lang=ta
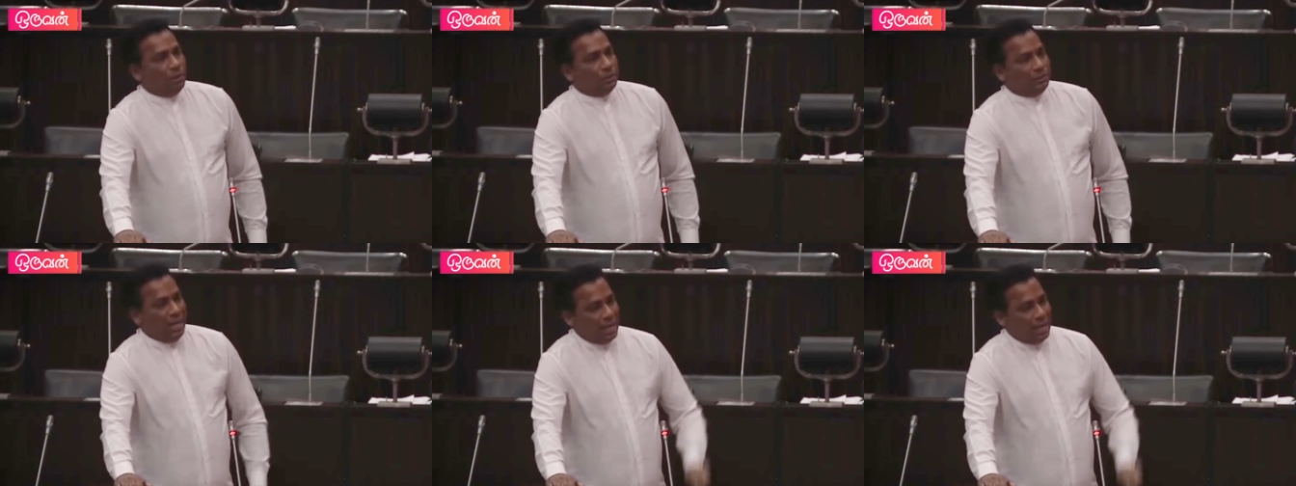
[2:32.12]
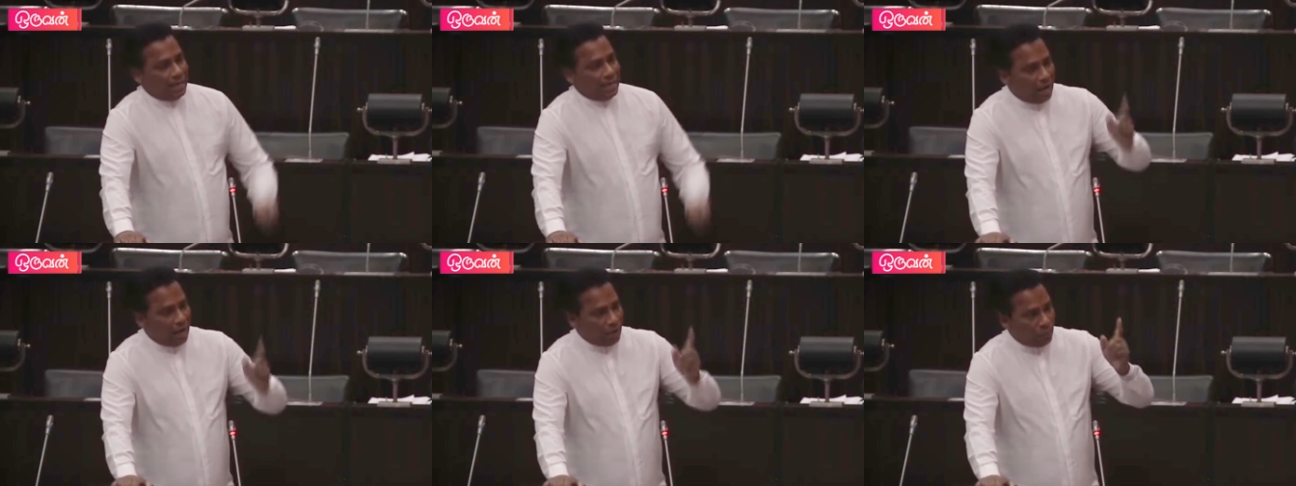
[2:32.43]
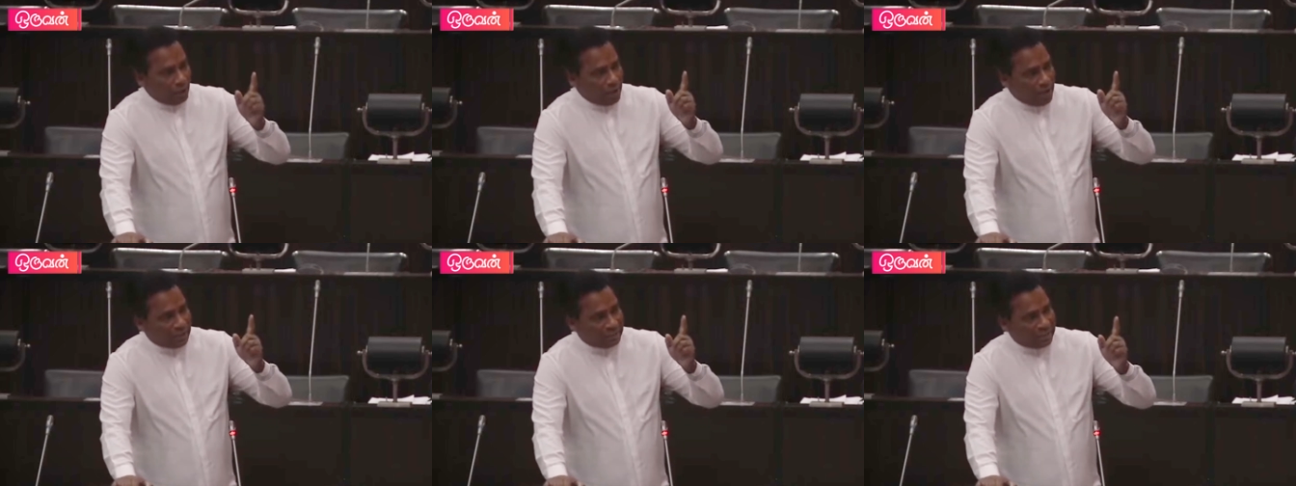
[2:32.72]

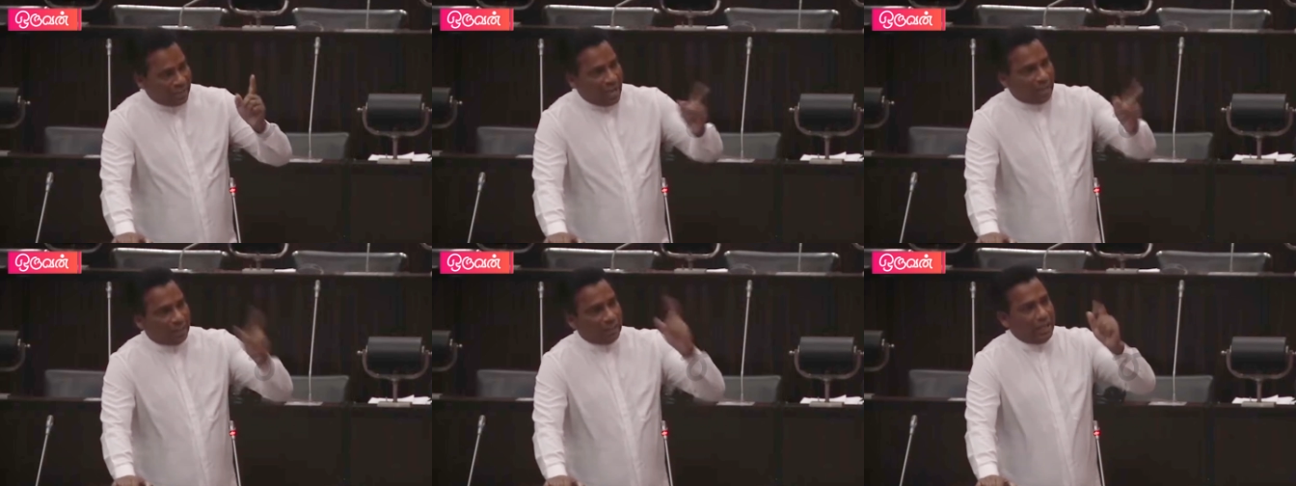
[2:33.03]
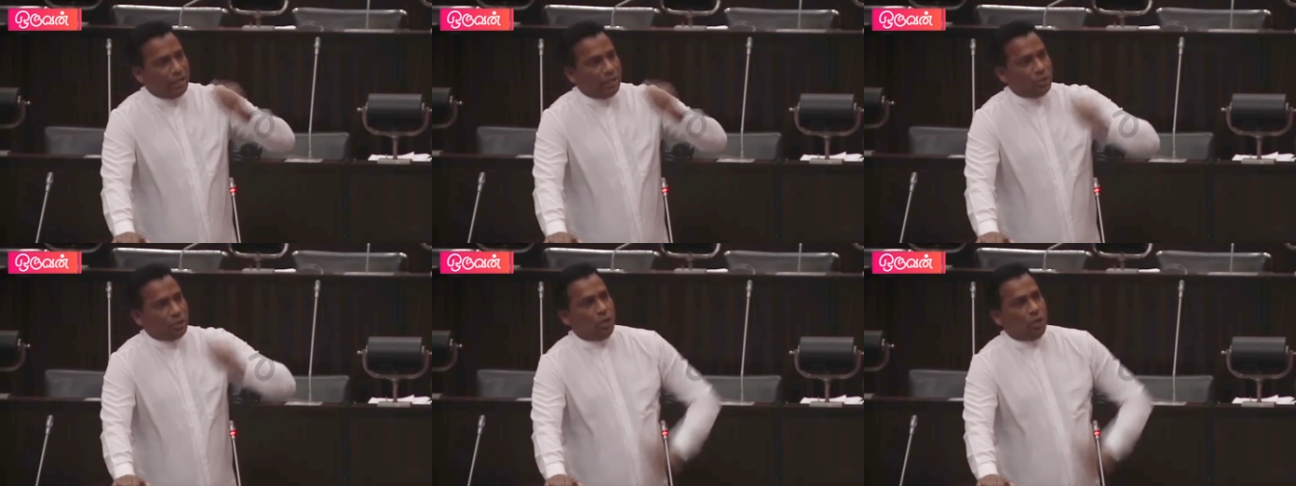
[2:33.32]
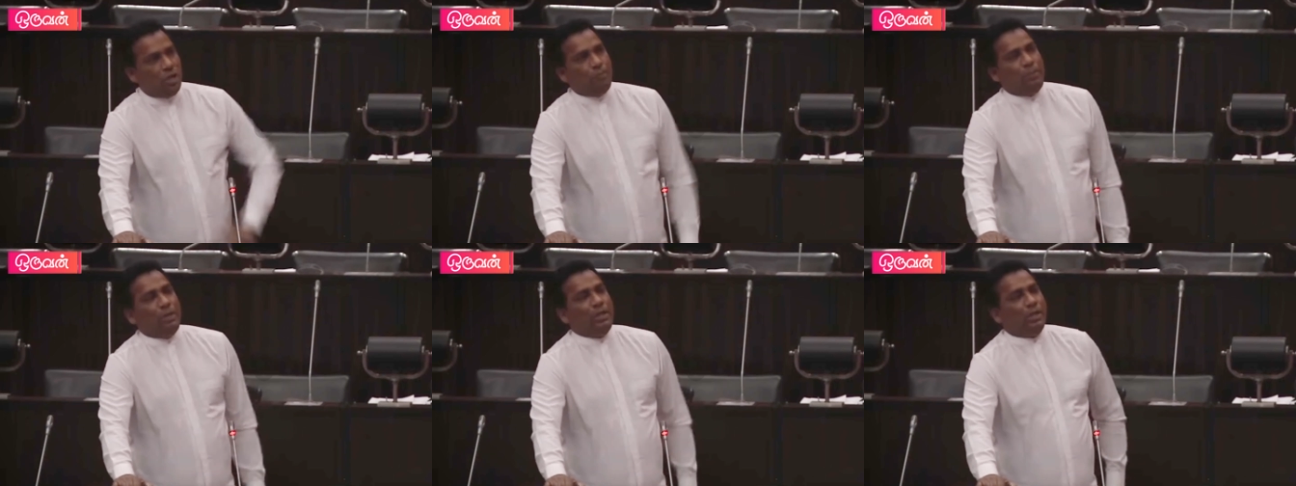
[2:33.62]
சாரானுடைய சாரதி என்று
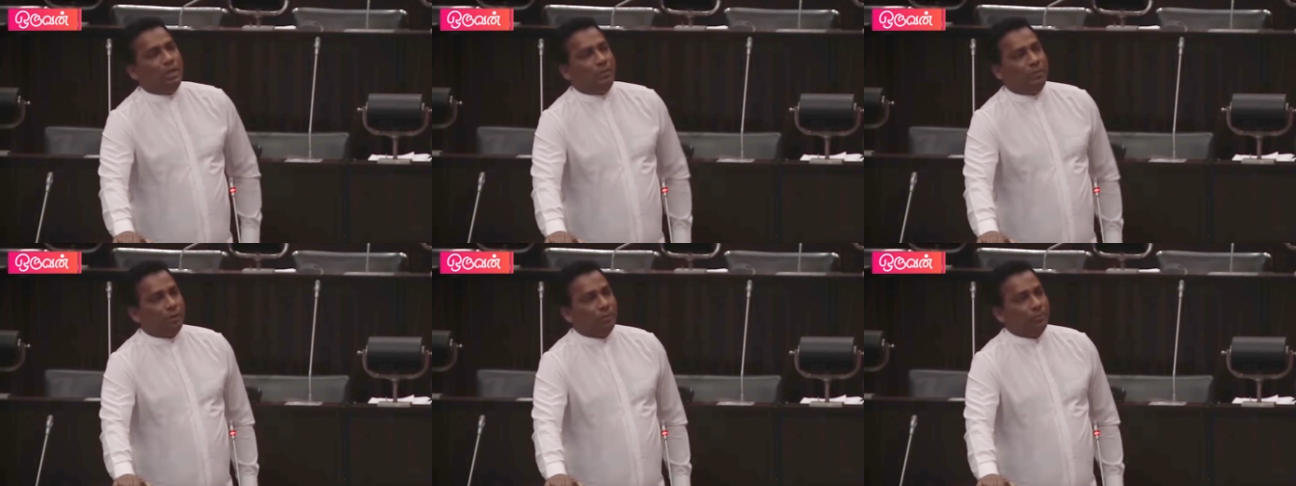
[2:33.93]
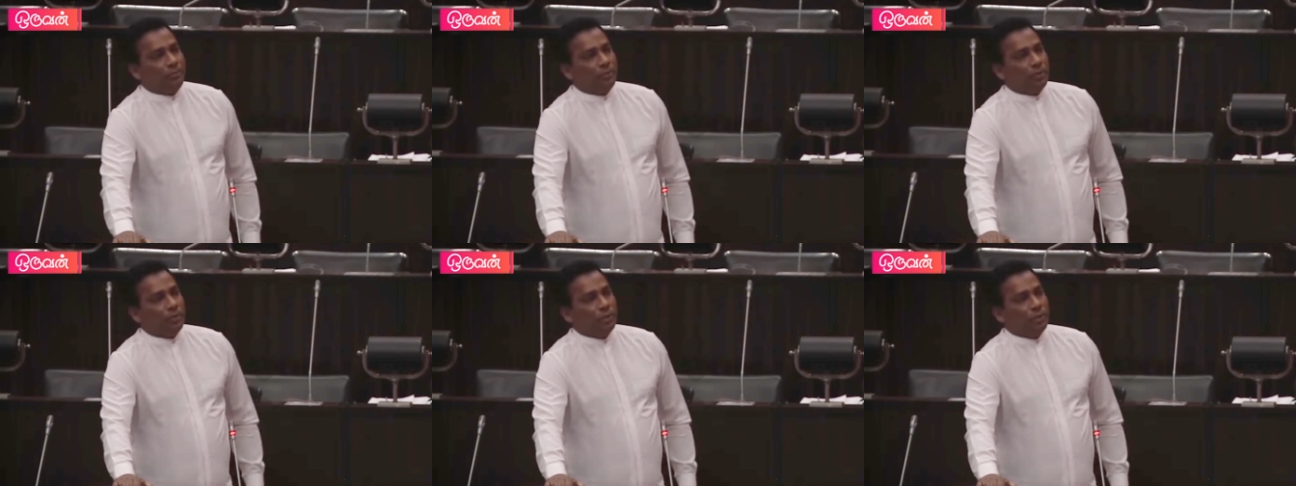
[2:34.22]
சொல்லப்படுகிறவர்